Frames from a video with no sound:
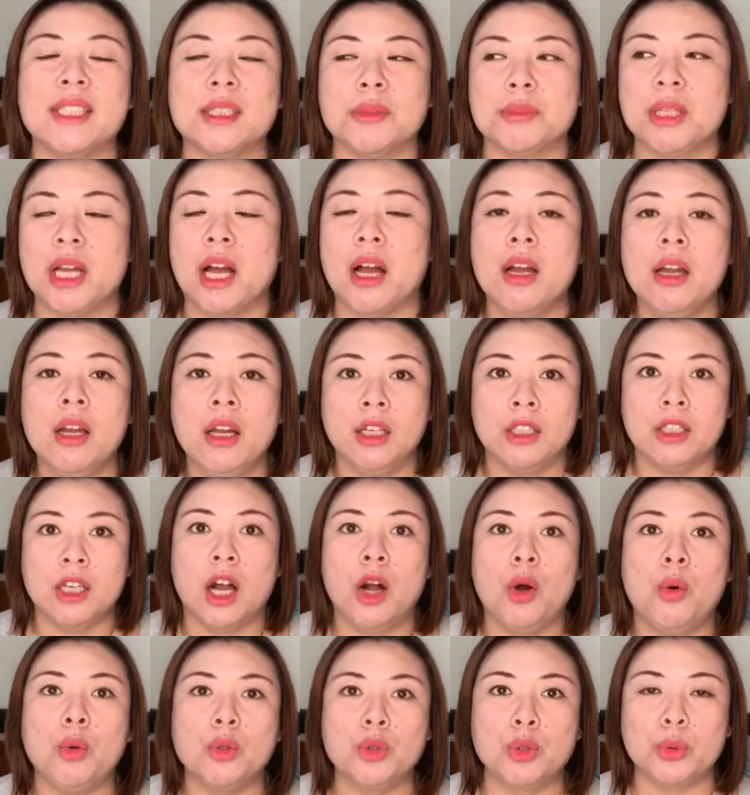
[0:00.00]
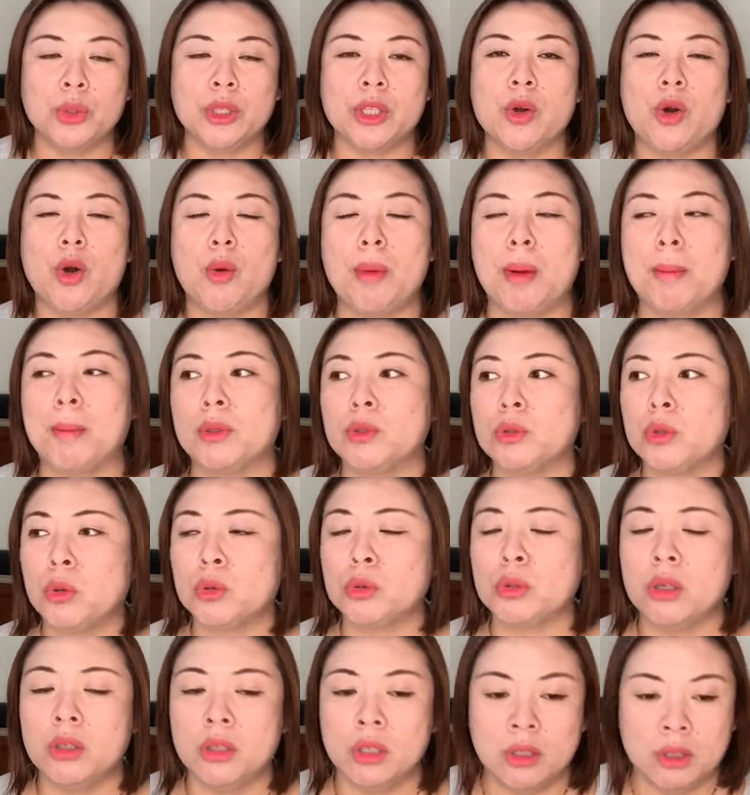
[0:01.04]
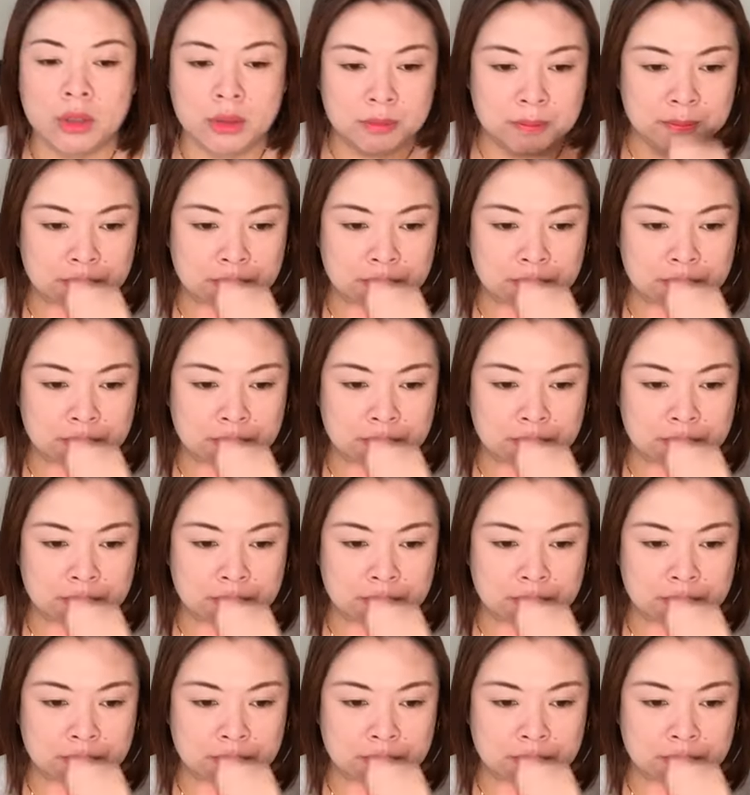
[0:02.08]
怎么样？”然后我就会跟我妈妈说：“我说。”